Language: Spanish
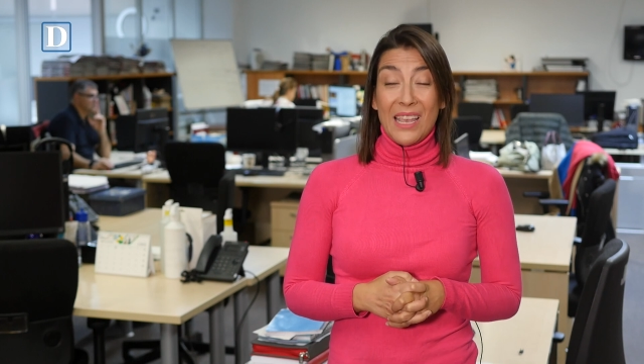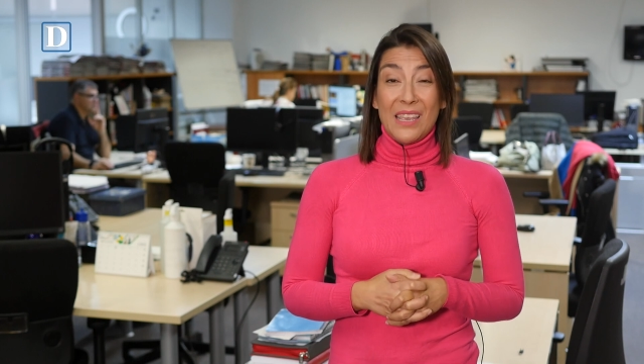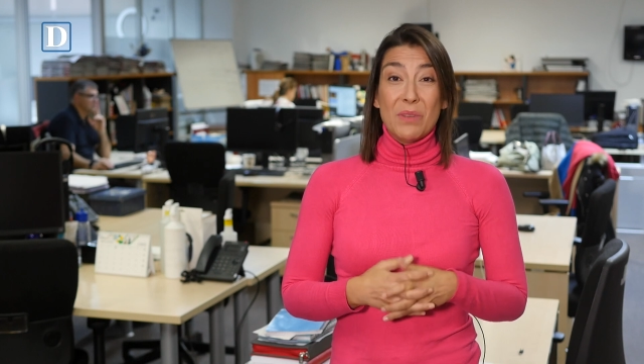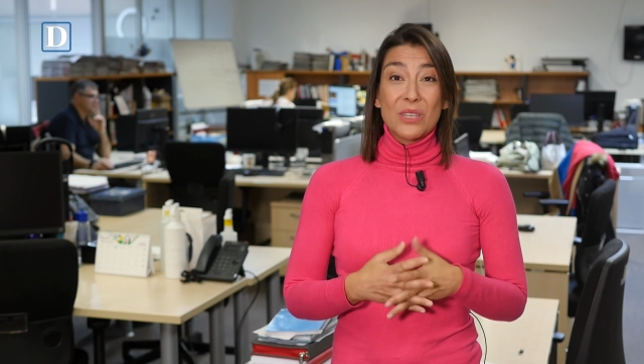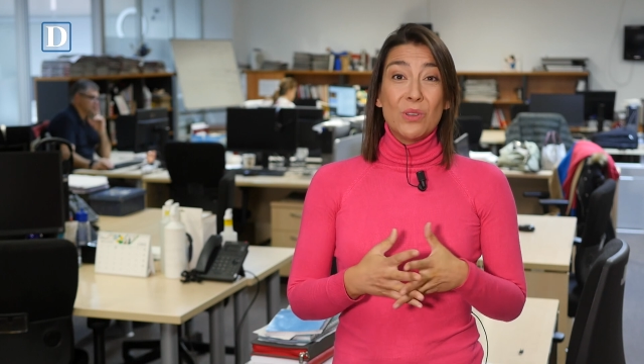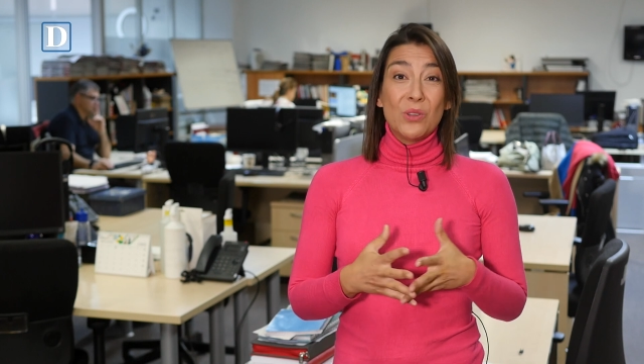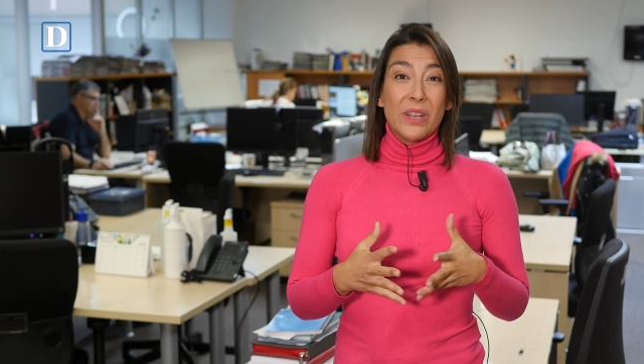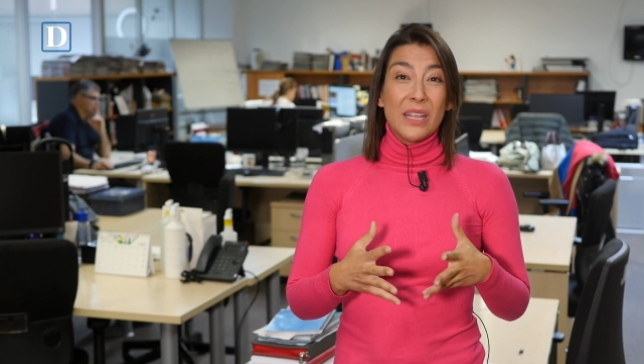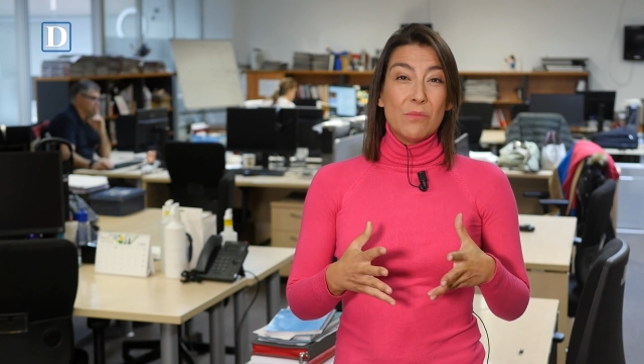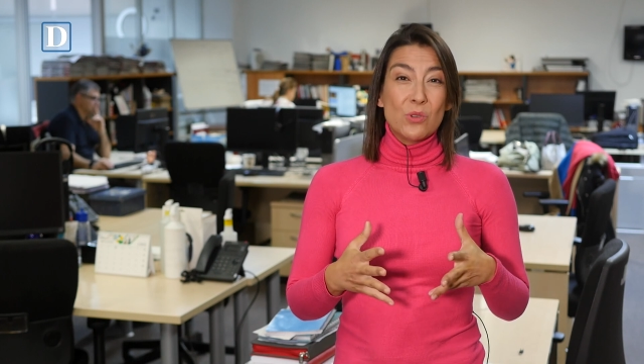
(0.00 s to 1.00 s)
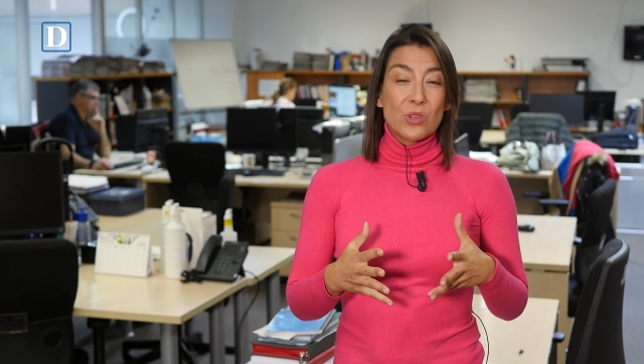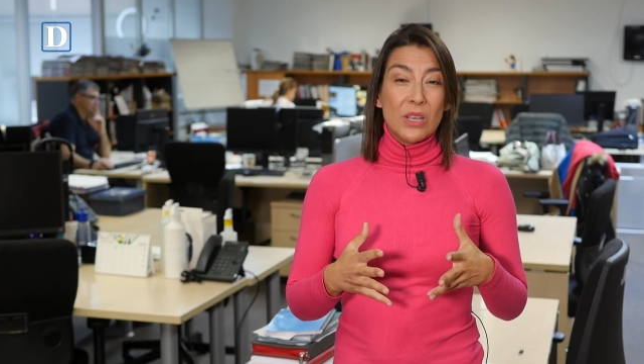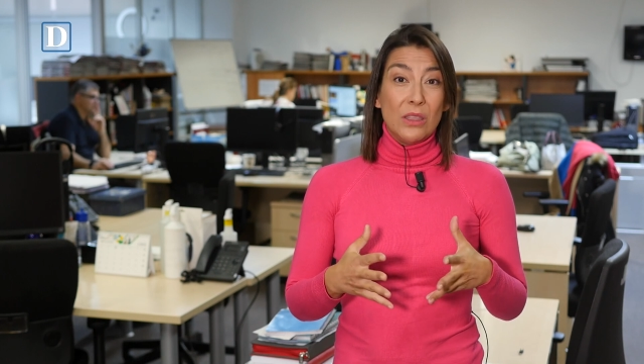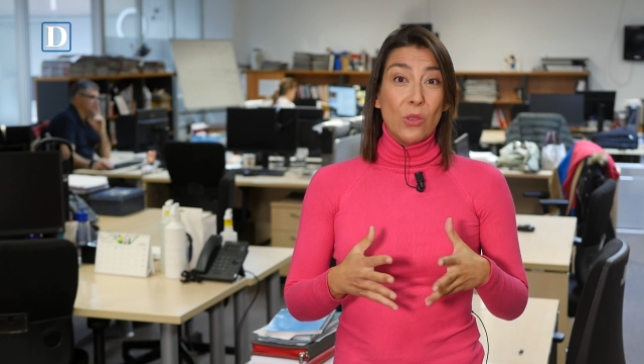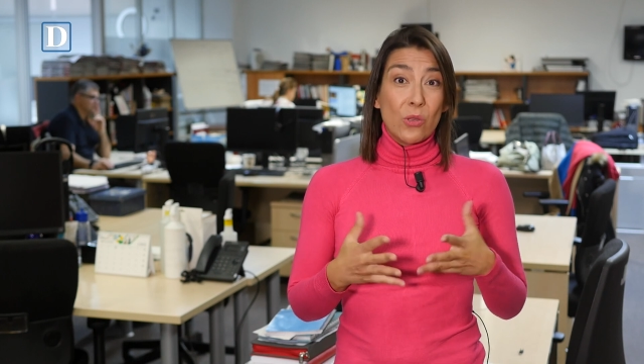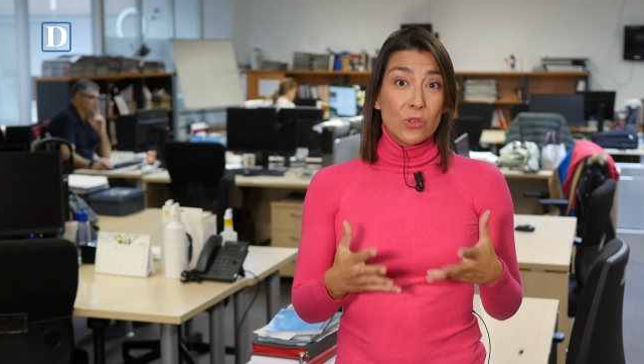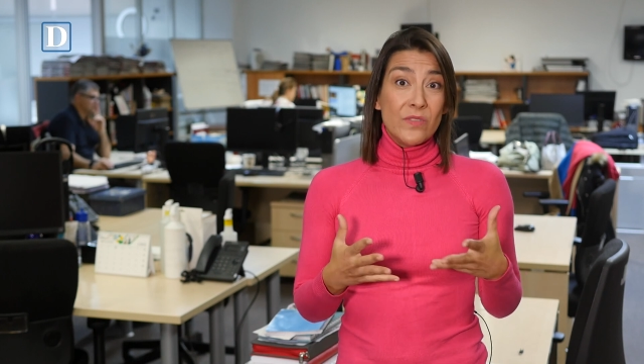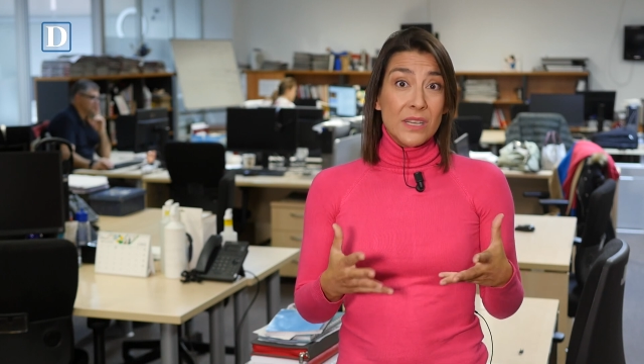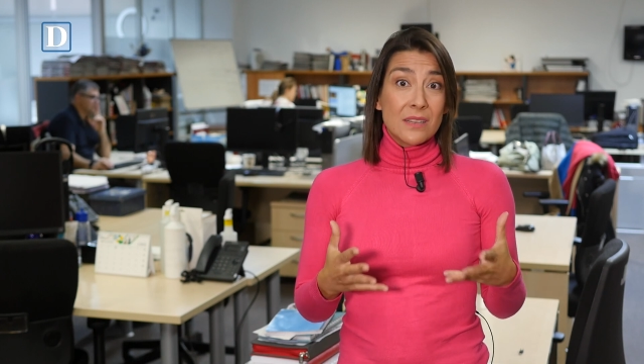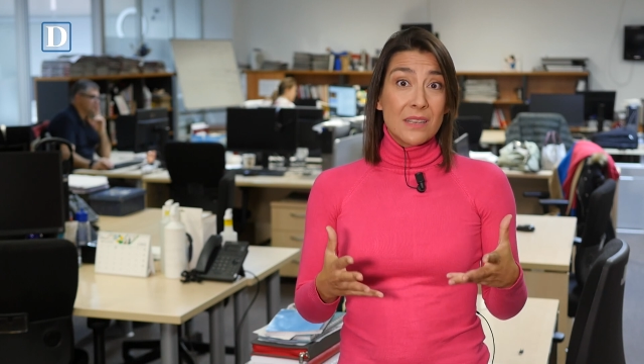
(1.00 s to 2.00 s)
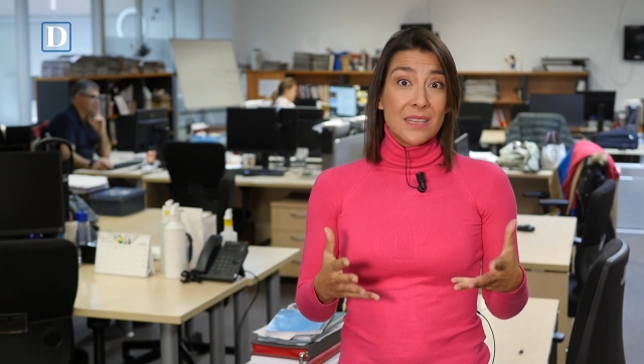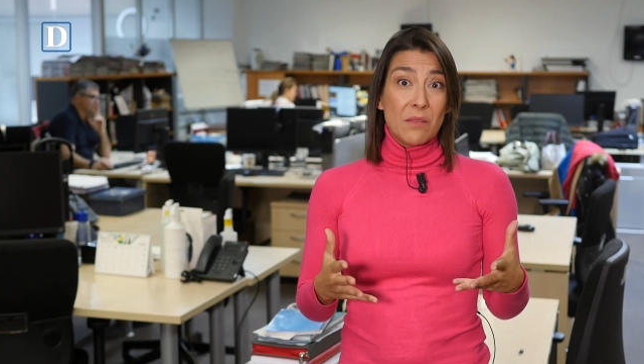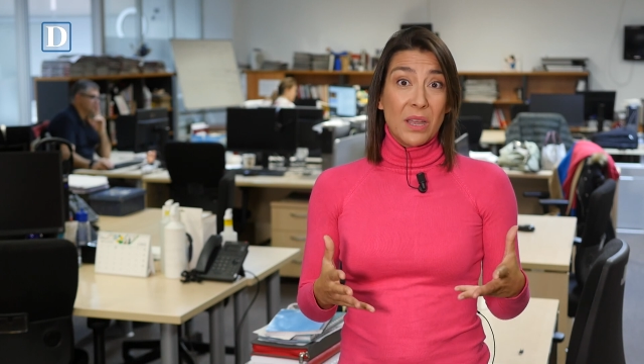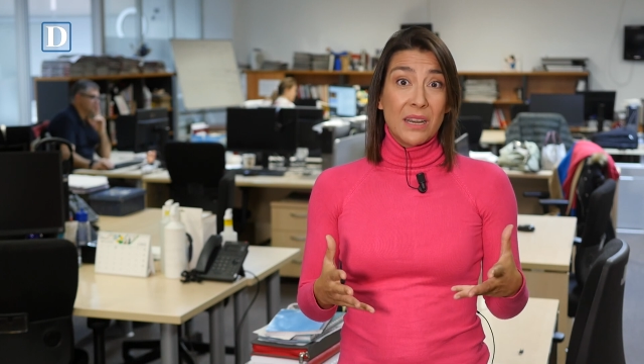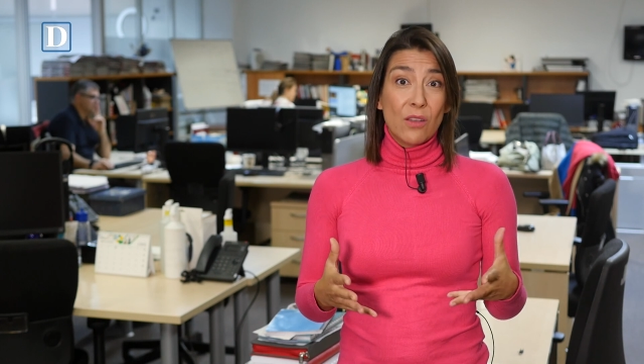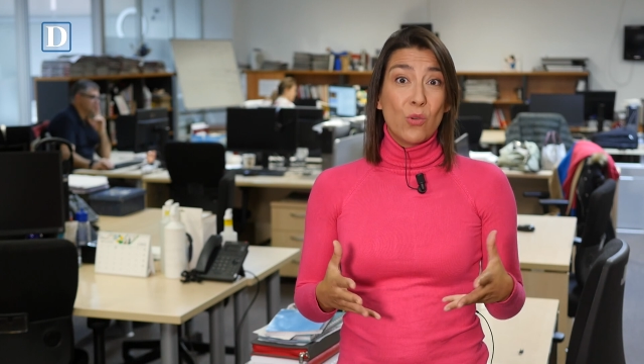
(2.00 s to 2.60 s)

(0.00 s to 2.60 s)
Y más cuando veníamos de dos fines de semana